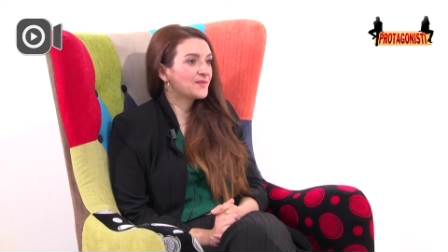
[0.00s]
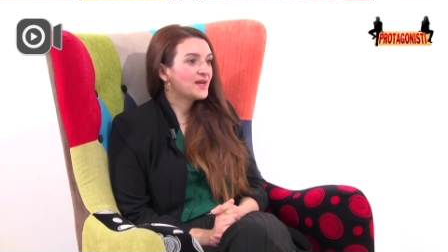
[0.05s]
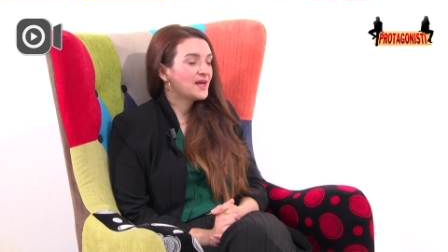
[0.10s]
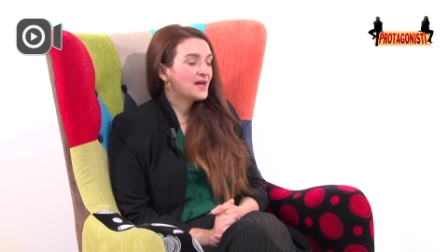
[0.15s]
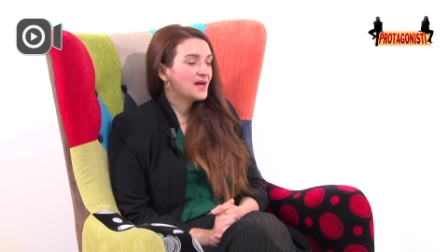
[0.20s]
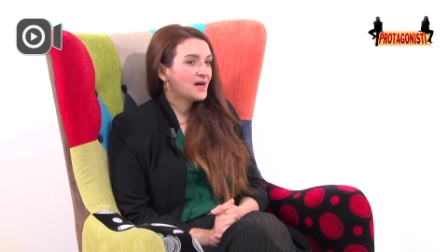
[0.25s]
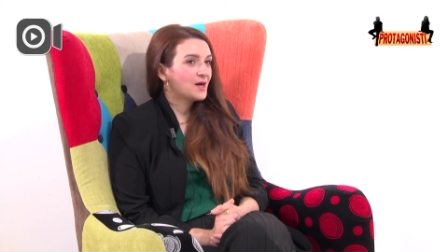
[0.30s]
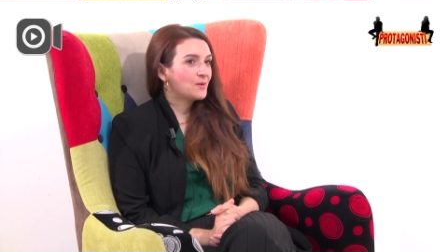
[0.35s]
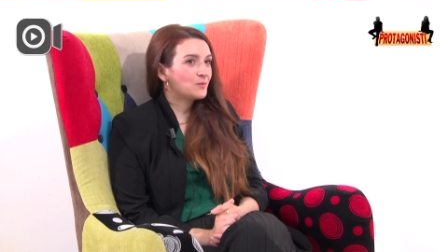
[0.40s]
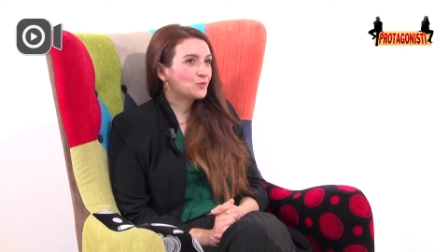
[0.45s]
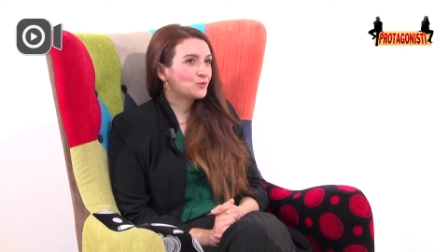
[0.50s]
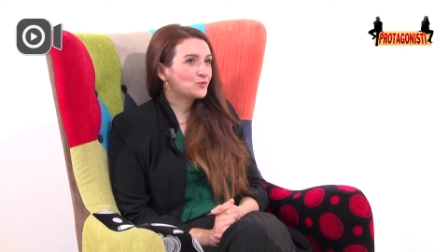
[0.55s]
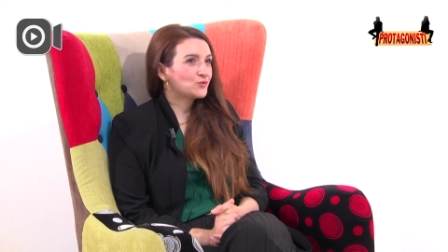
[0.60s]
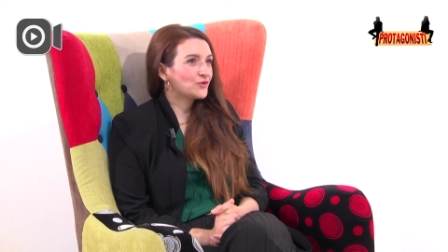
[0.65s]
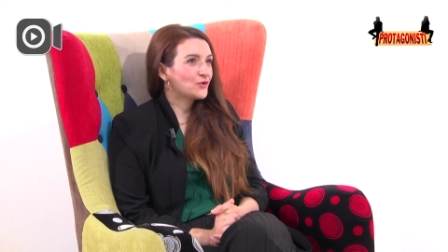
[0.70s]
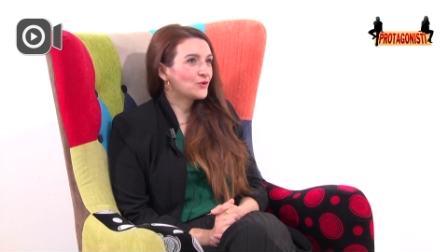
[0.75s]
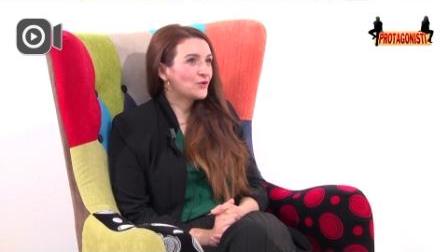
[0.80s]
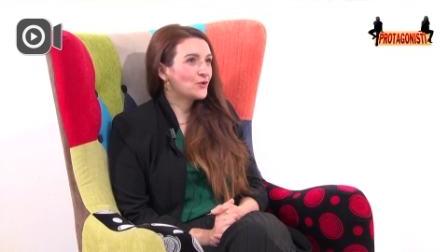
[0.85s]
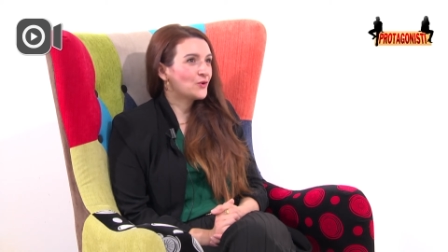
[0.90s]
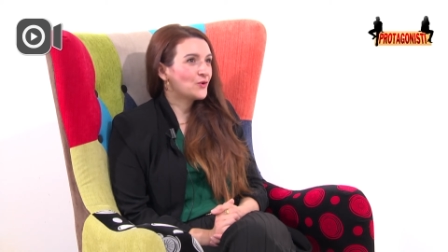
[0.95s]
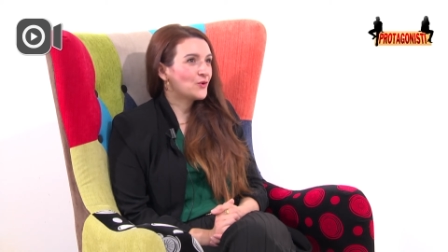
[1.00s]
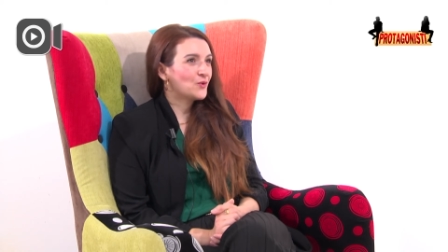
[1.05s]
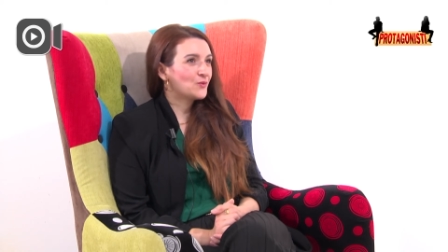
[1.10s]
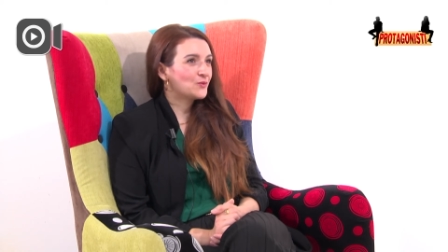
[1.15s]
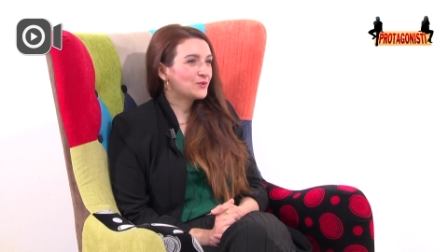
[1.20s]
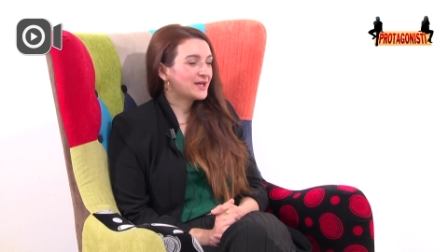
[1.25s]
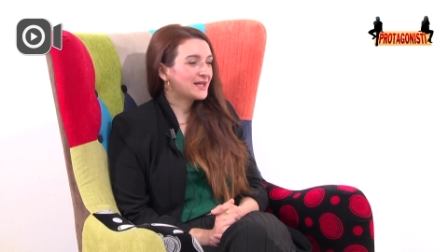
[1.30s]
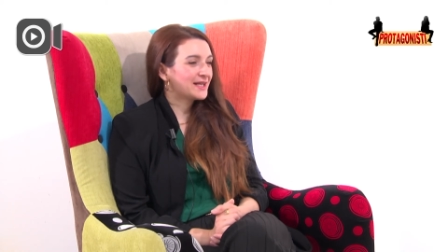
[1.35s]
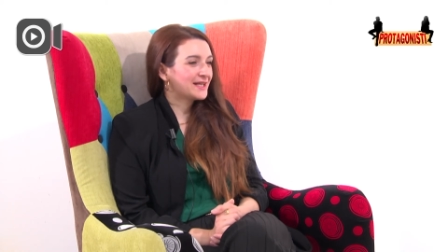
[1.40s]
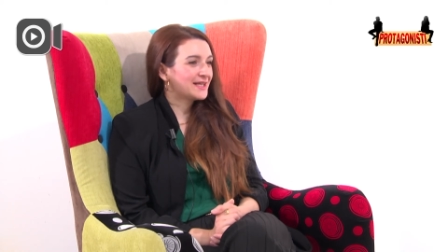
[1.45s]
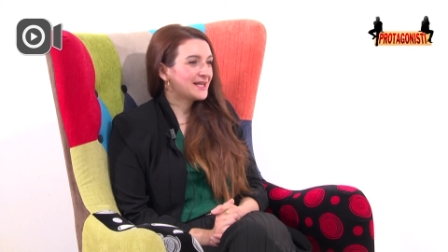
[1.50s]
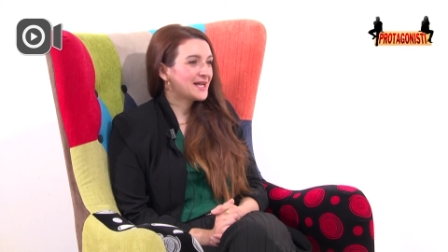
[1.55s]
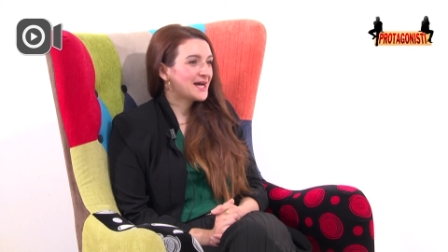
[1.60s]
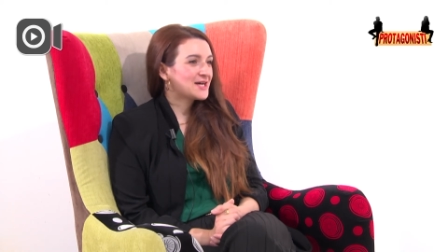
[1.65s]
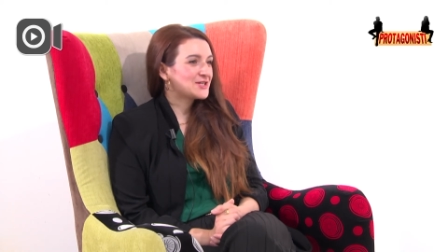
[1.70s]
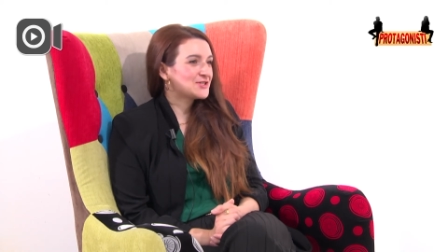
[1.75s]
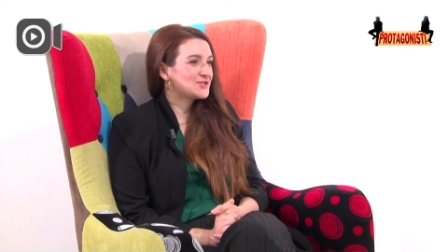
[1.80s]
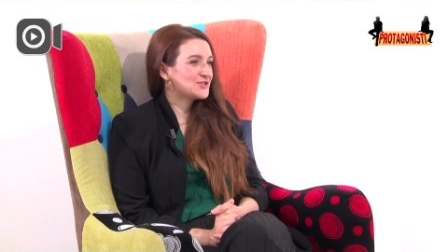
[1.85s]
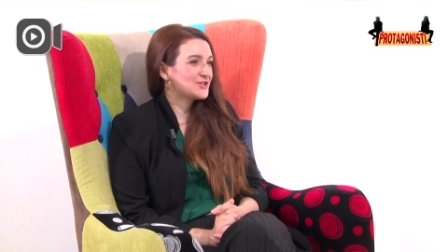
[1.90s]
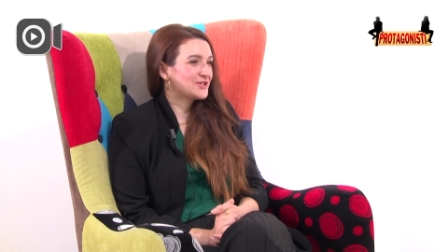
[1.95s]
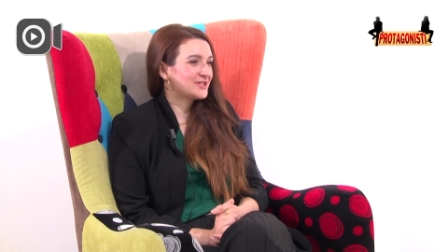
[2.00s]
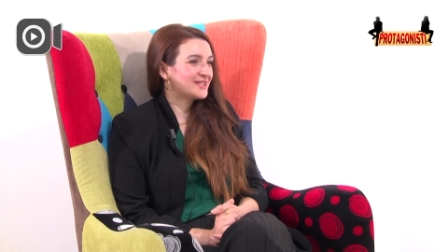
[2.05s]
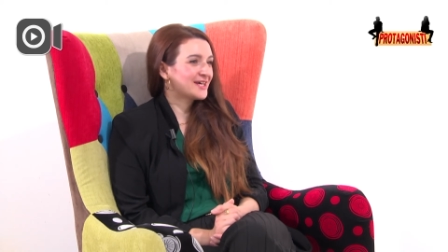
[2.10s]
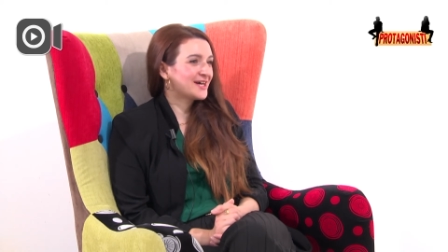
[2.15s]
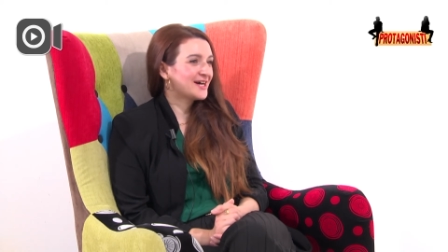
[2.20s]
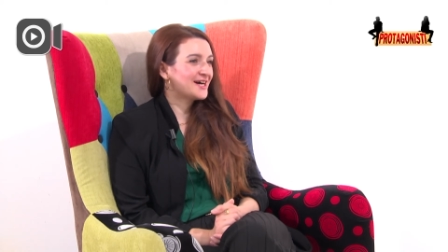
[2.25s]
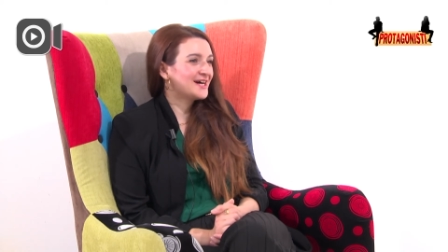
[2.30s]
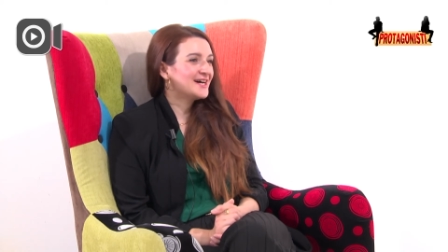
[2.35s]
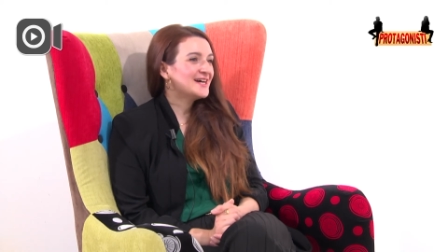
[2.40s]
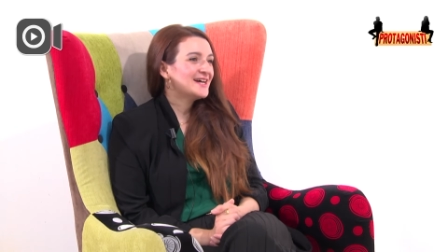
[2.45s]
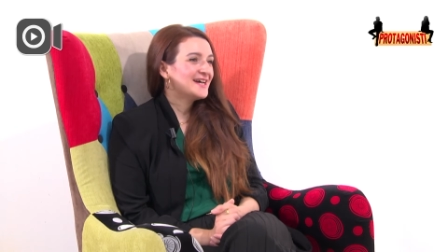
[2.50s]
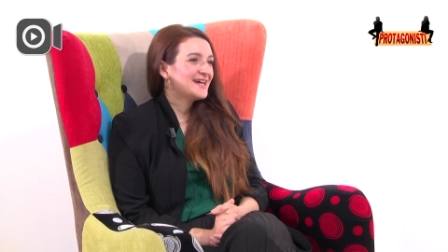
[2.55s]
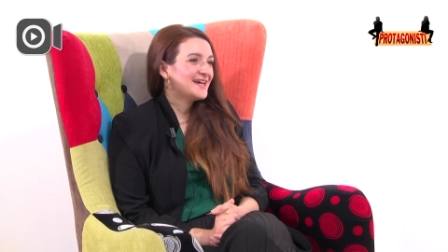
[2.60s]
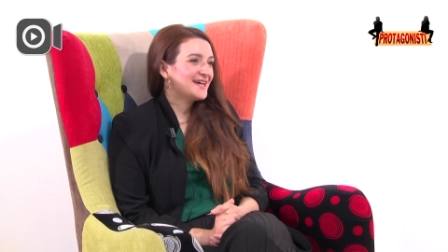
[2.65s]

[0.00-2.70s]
appunto, una rinascita,